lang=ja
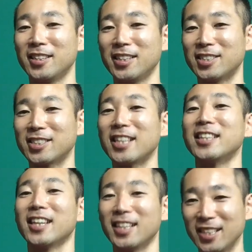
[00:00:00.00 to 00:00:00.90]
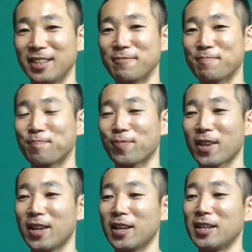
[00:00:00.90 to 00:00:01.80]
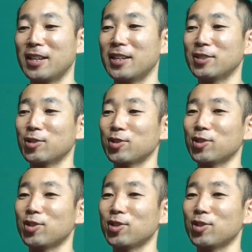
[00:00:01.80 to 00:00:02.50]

必然的にそうする